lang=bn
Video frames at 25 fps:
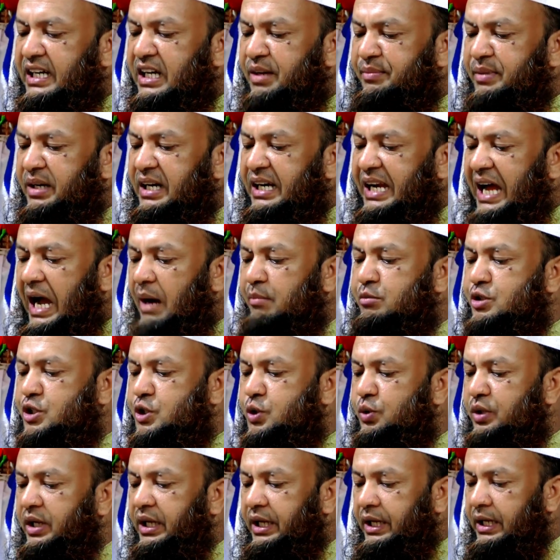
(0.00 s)
সাল্লামের নাম
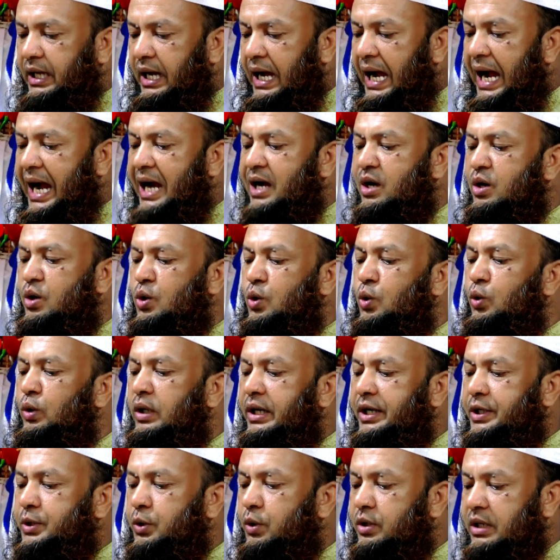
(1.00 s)
শুনে
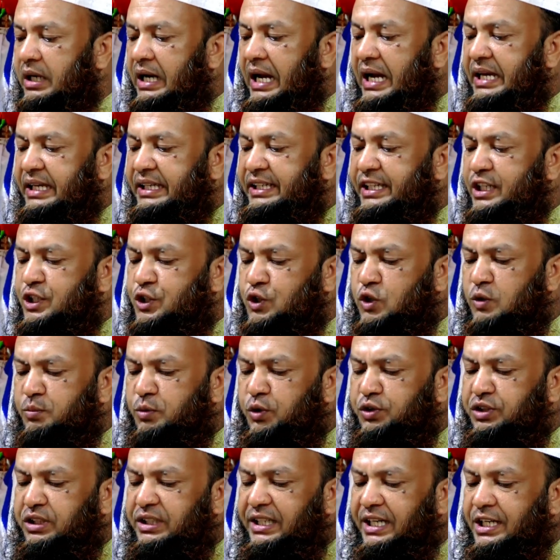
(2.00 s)
আঙ্গুলে ঠোঁট লাগিয়ে
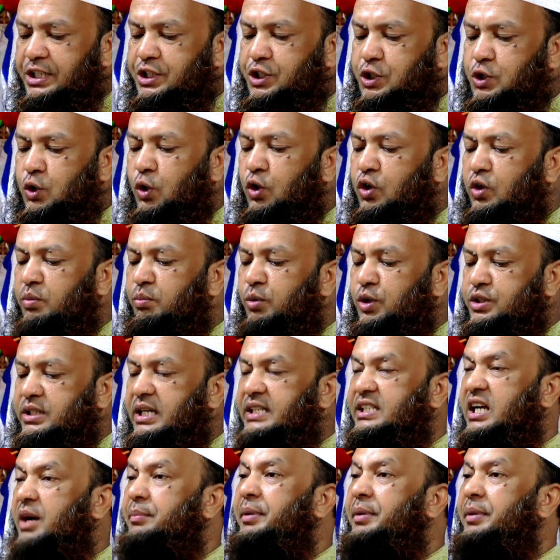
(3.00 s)
চুমু দিয়ে চোখ মোছা